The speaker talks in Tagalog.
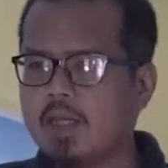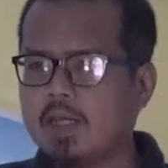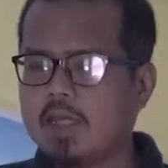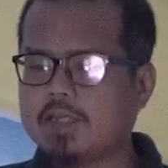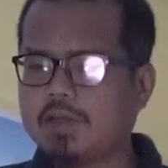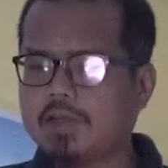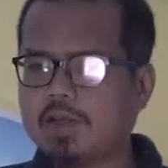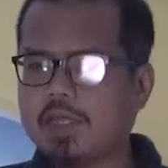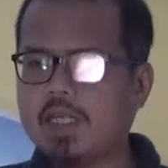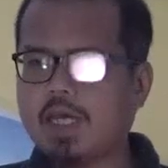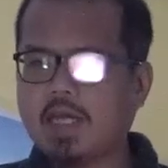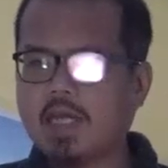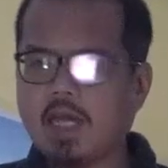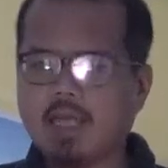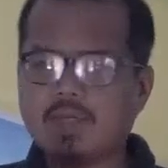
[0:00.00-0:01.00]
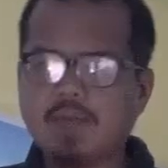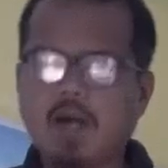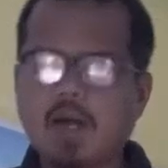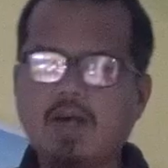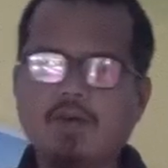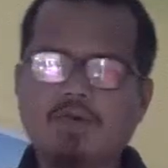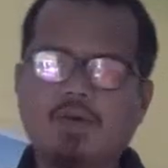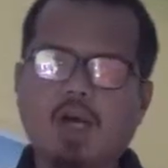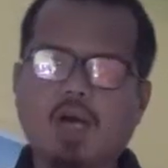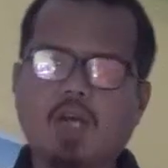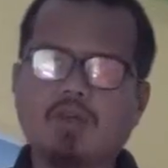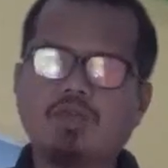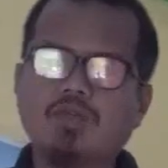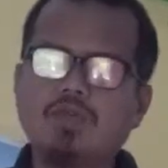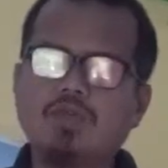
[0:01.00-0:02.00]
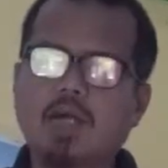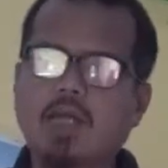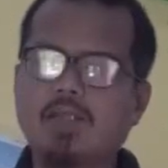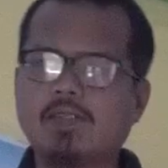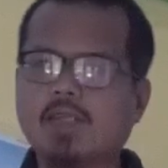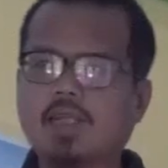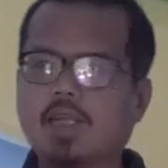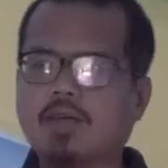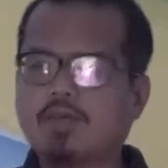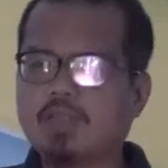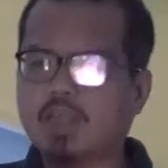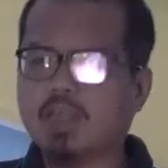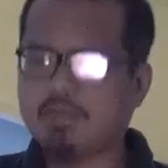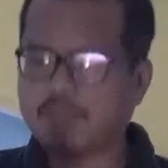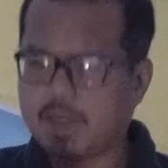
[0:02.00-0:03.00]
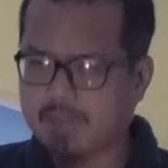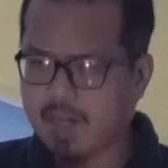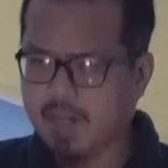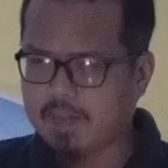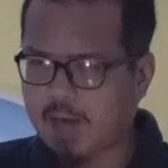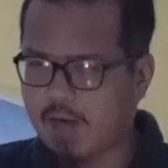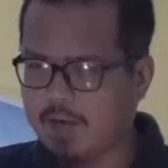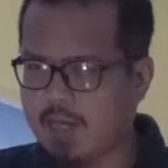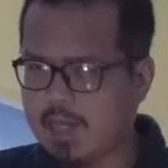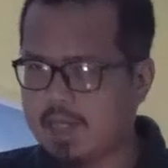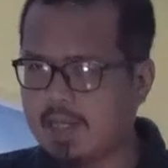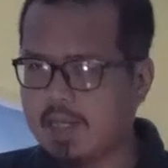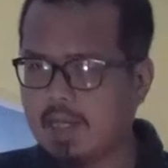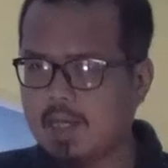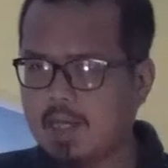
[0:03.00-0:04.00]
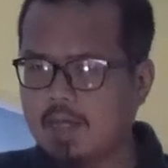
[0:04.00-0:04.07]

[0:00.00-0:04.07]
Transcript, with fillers: ito rin ang hikma o karunungan sa likod ng pagbabawal